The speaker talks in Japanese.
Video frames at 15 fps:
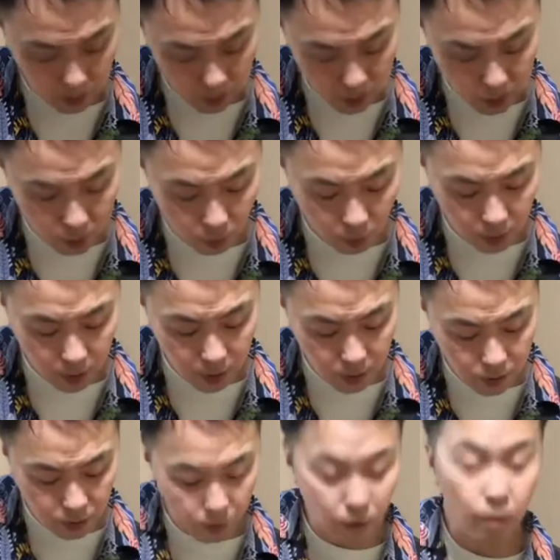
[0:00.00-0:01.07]
4
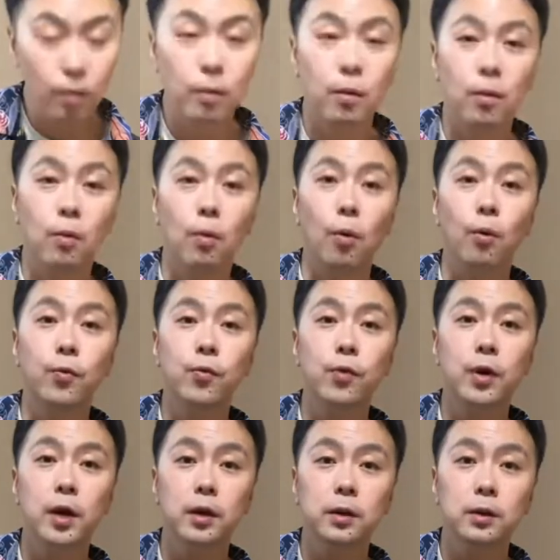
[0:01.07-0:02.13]
弦の5
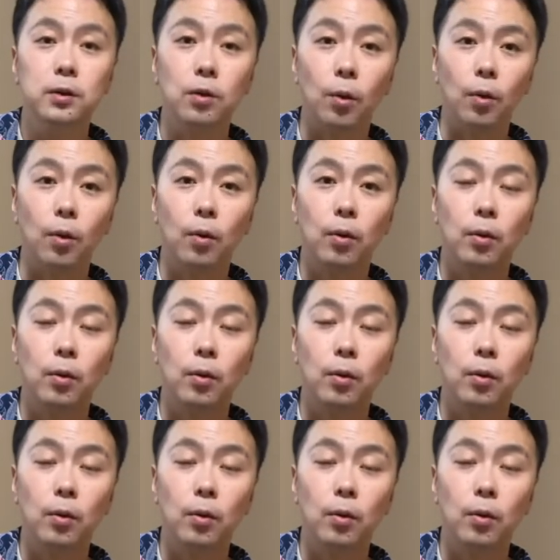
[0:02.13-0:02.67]
フレット